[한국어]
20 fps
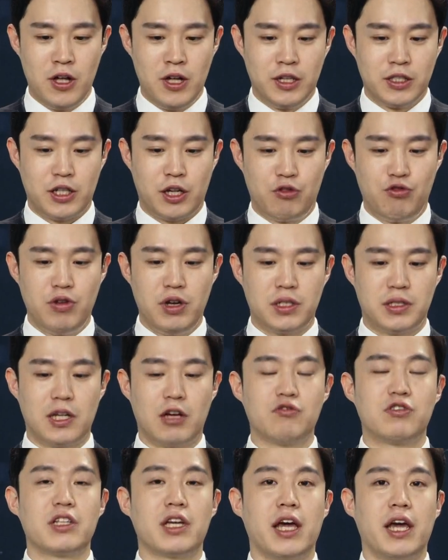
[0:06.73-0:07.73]
자, ULS
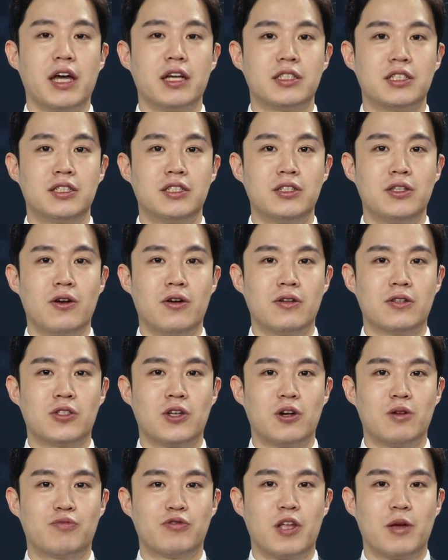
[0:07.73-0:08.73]
하우징의
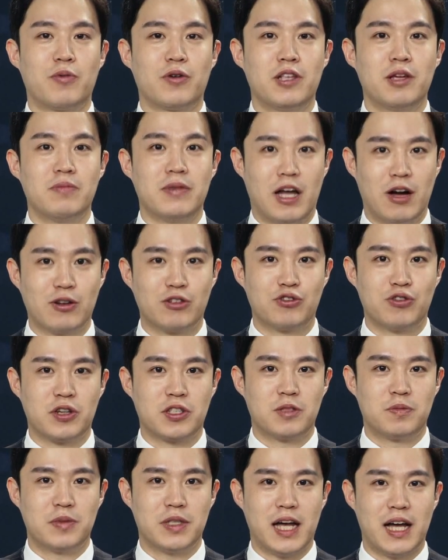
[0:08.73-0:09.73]
신경철 부대표님
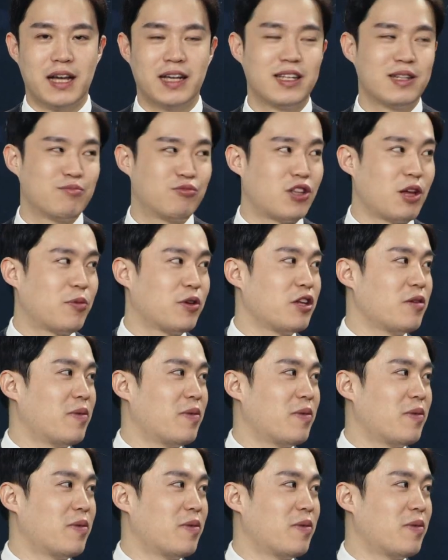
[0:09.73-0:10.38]
나와주셨습니다. 부대표님